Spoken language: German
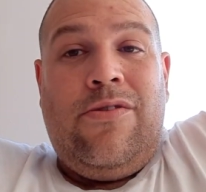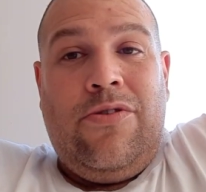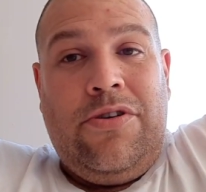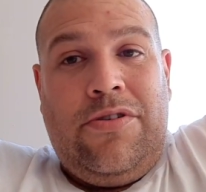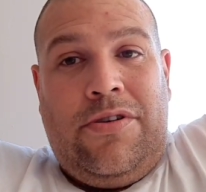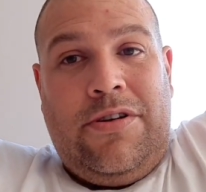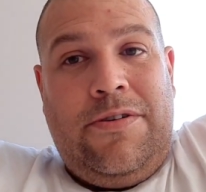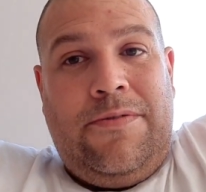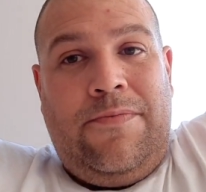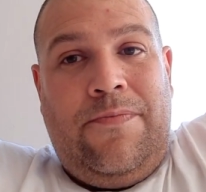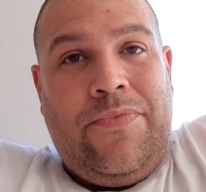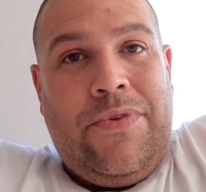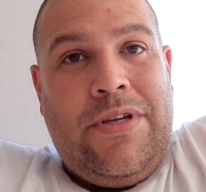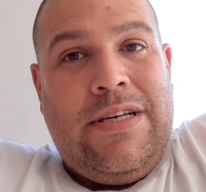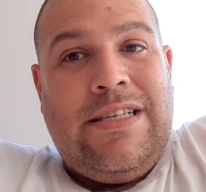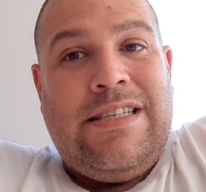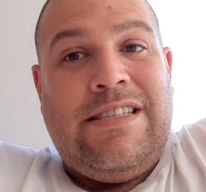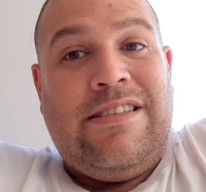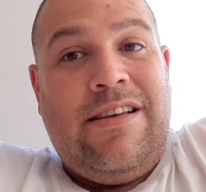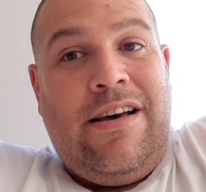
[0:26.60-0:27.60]
Leute,
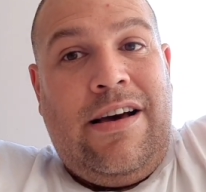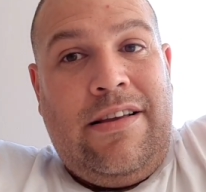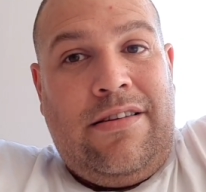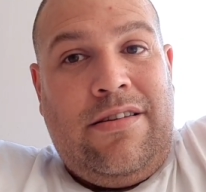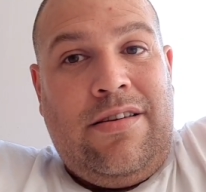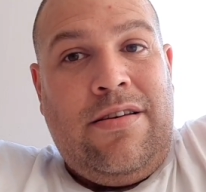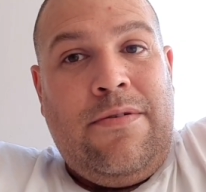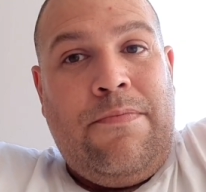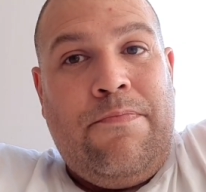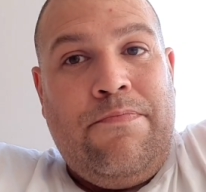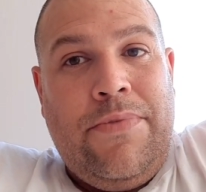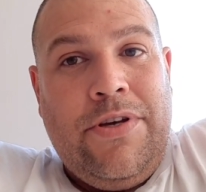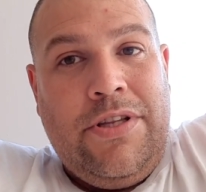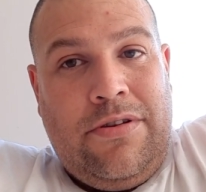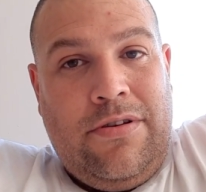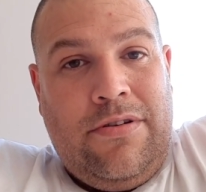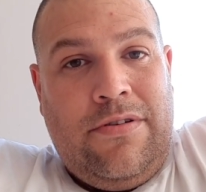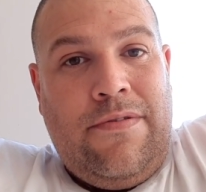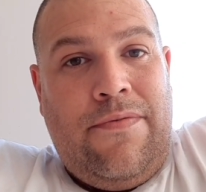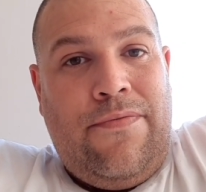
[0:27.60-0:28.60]
Seid
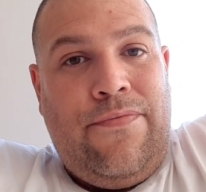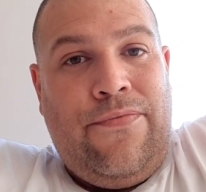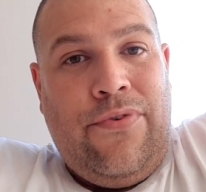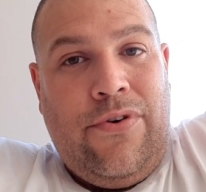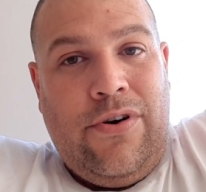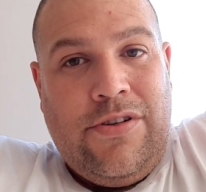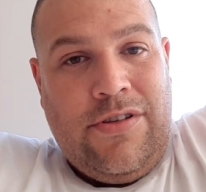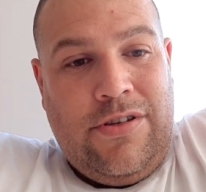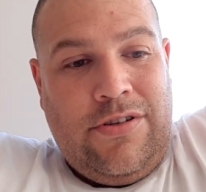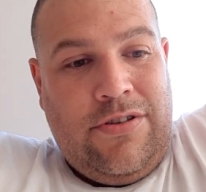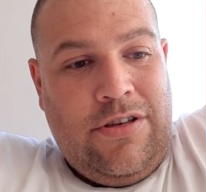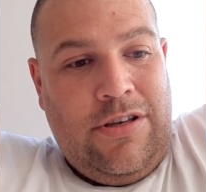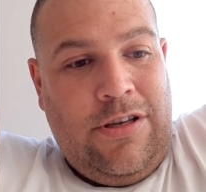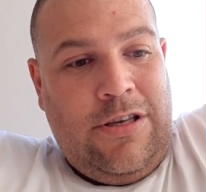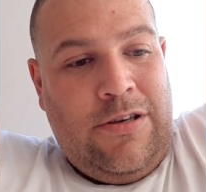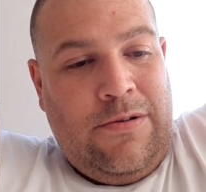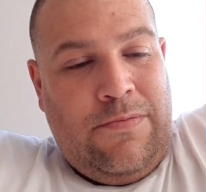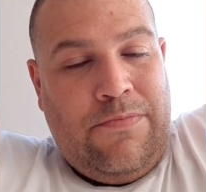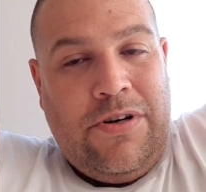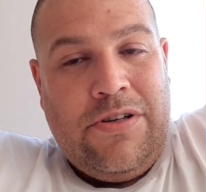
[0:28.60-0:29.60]
bitte
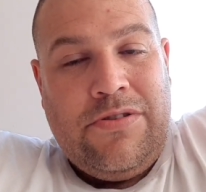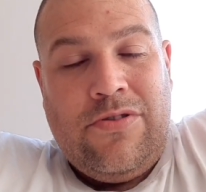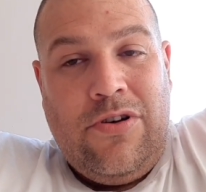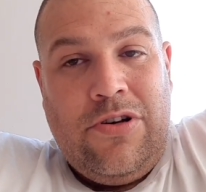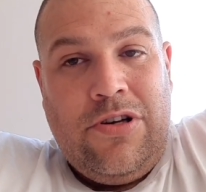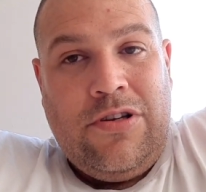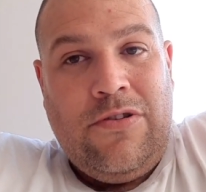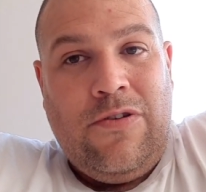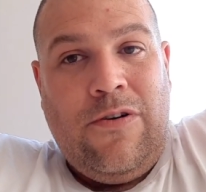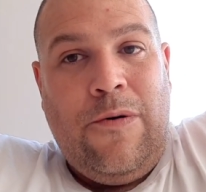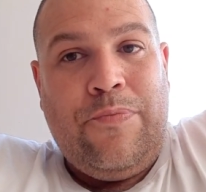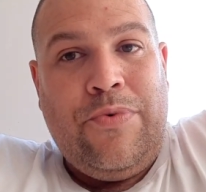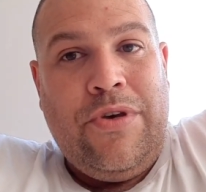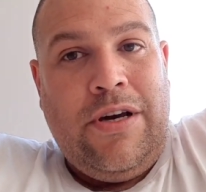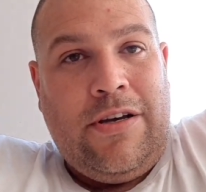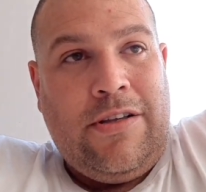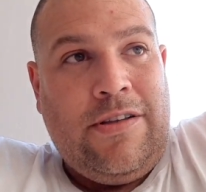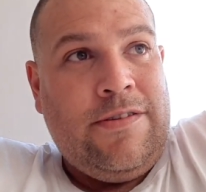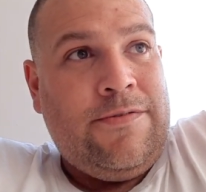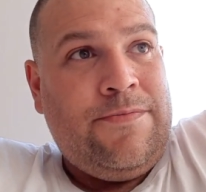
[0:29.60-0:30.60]
vorsichtig bei solchen
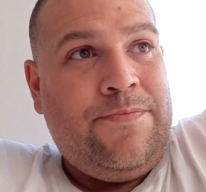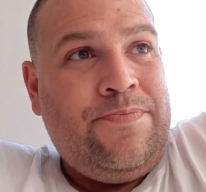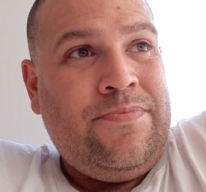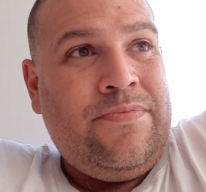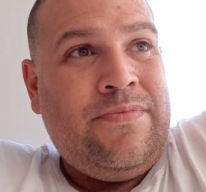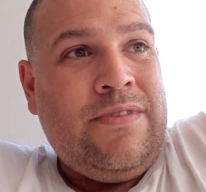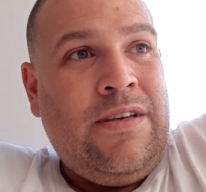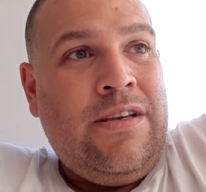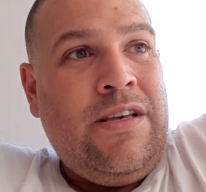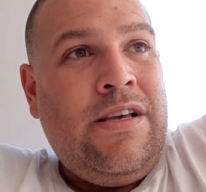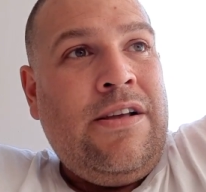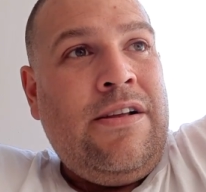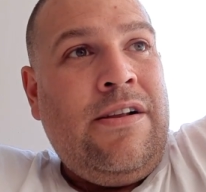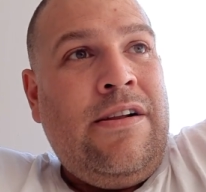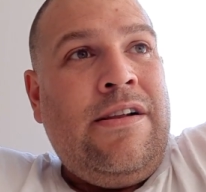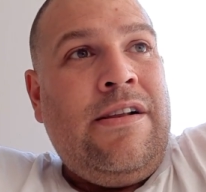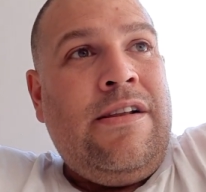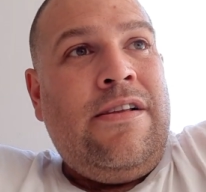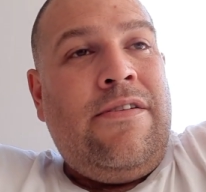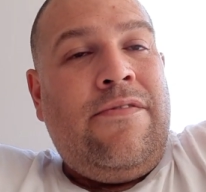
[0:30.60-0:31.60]
Objekten.
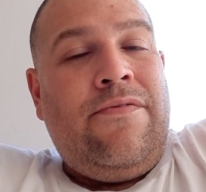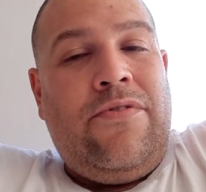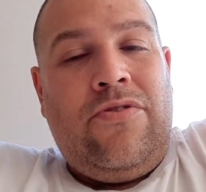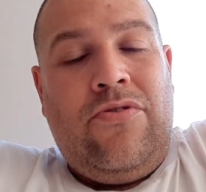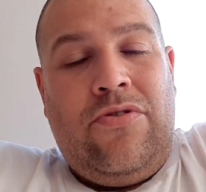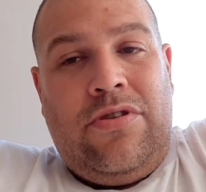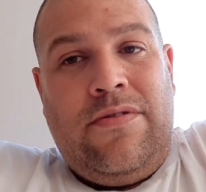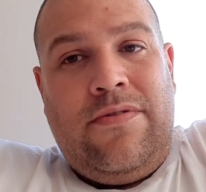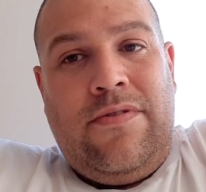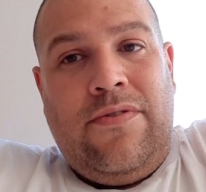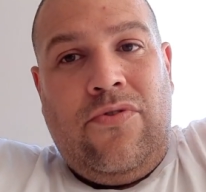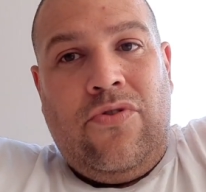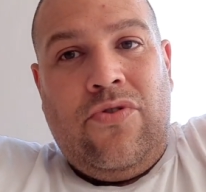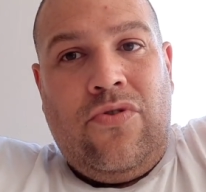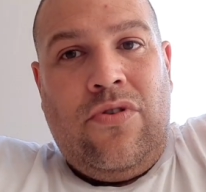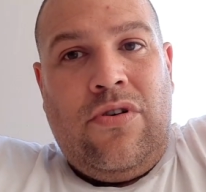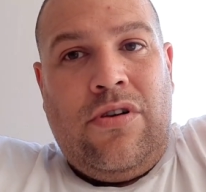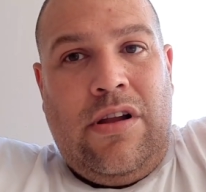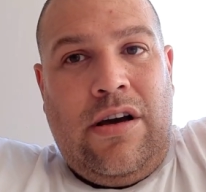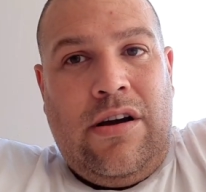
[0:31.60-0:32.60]
Wenn euch diese
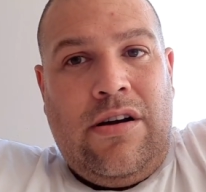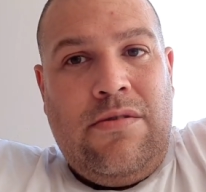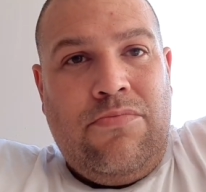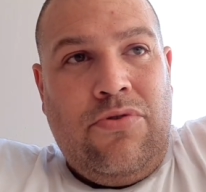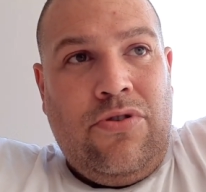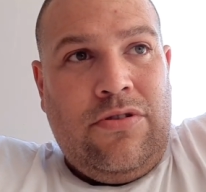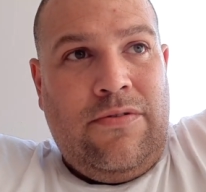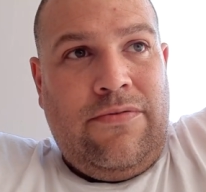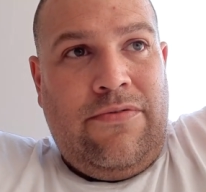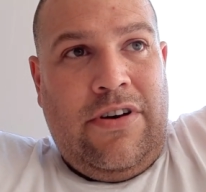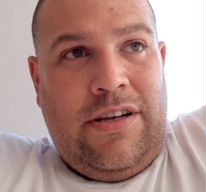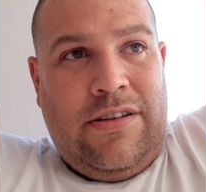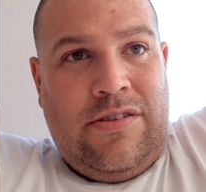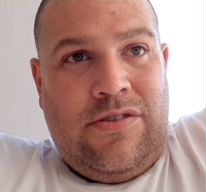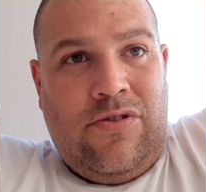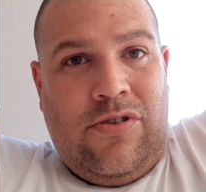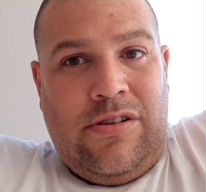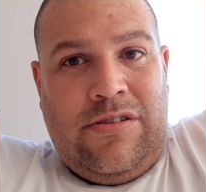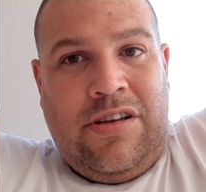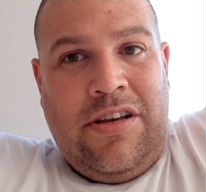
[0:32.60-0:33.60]
Wohnungen angeboten
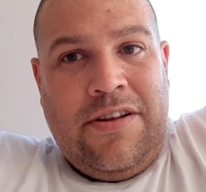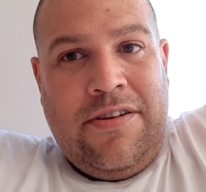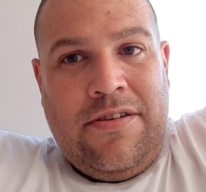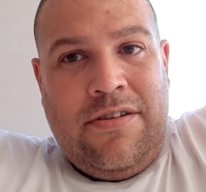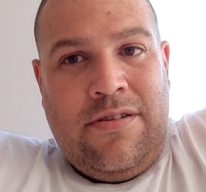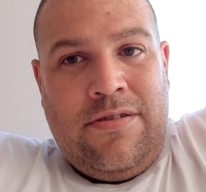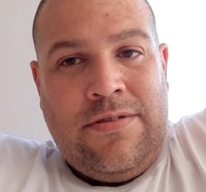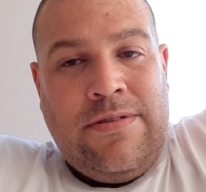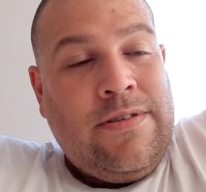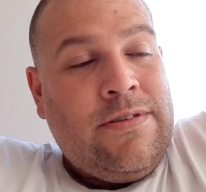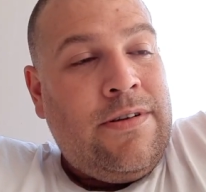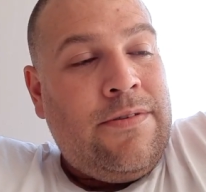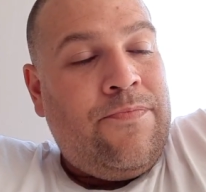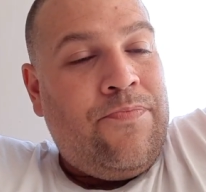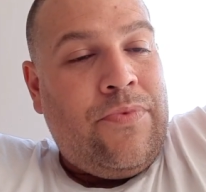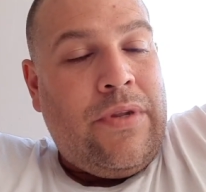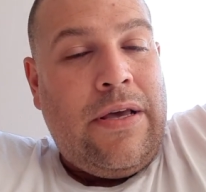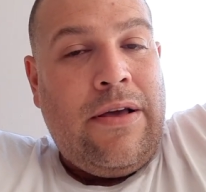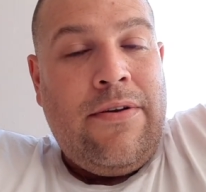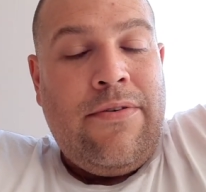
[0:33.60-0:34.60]
werden sollten,
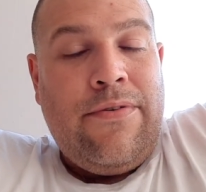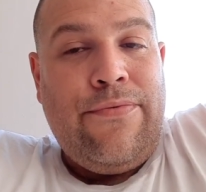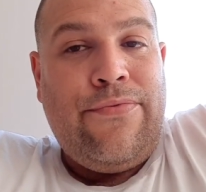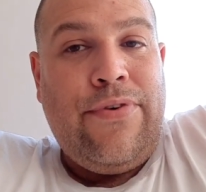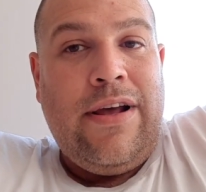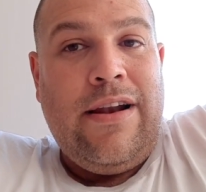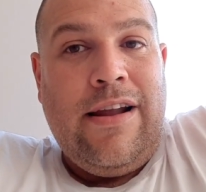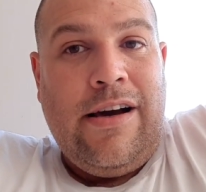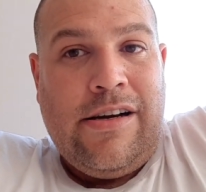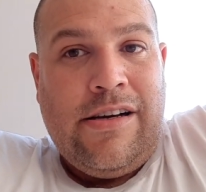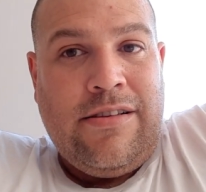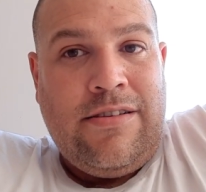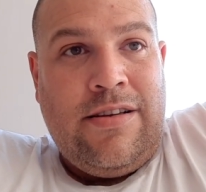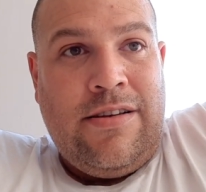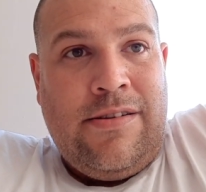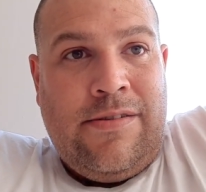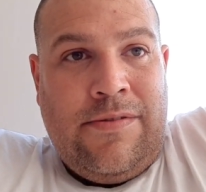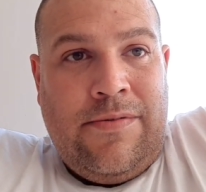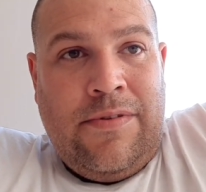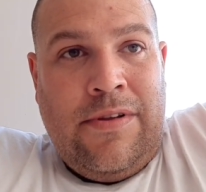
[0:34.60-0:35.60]

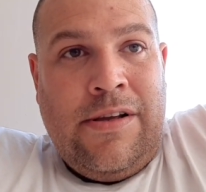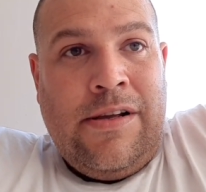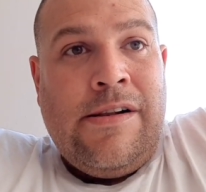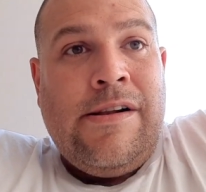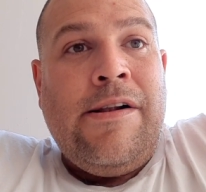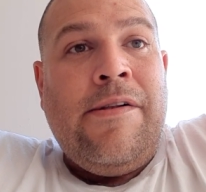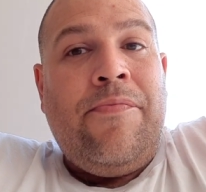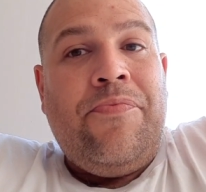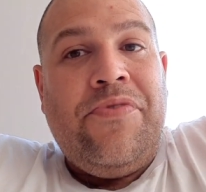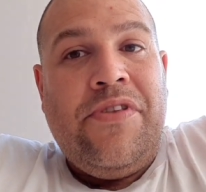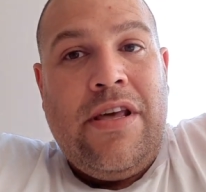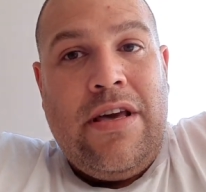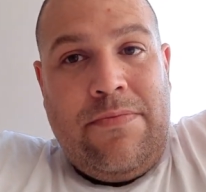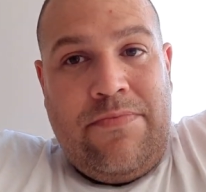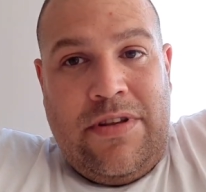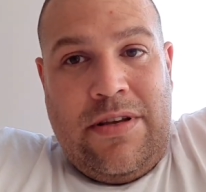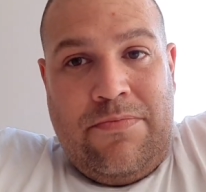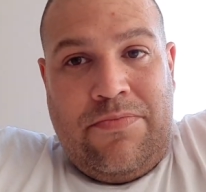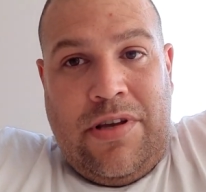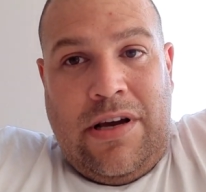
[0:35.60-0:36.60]
verlangt
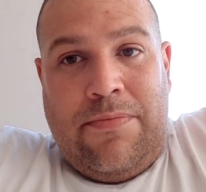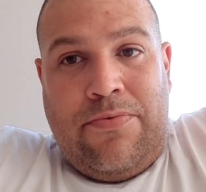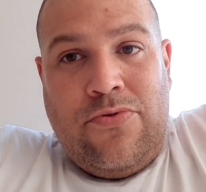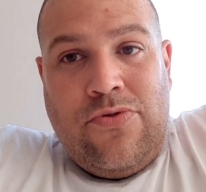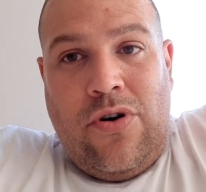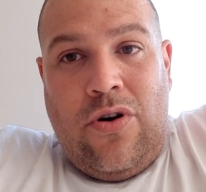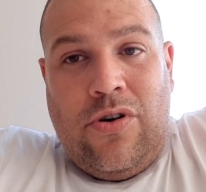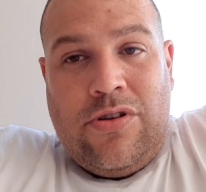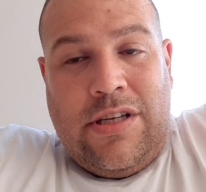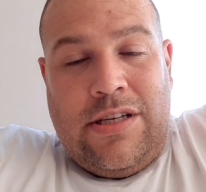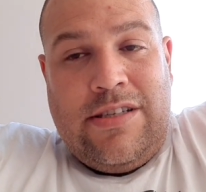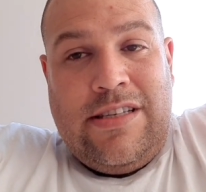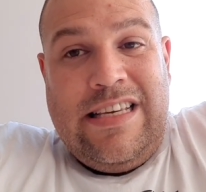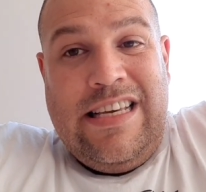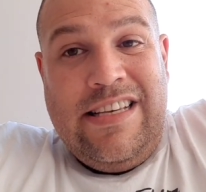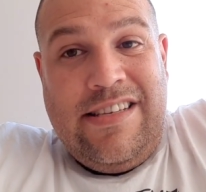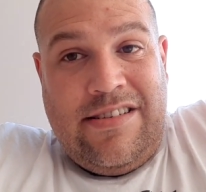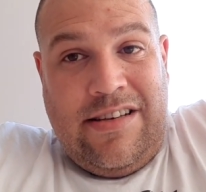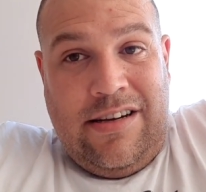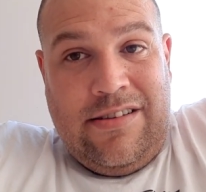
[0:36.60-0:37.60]
neben dem Tapu auch das
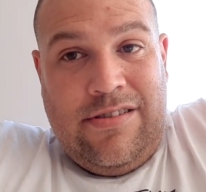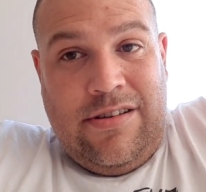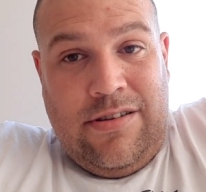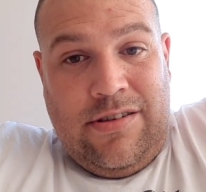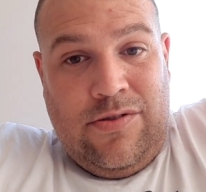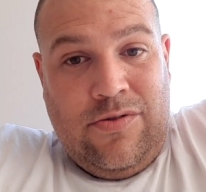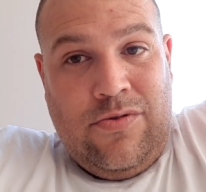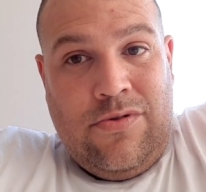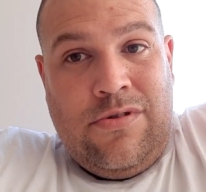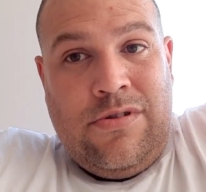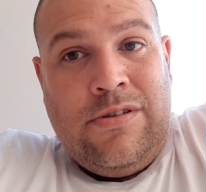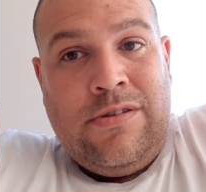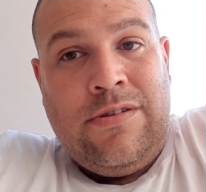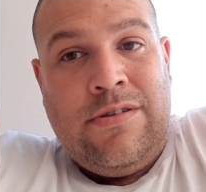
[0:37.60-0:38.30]
Iskan dazu.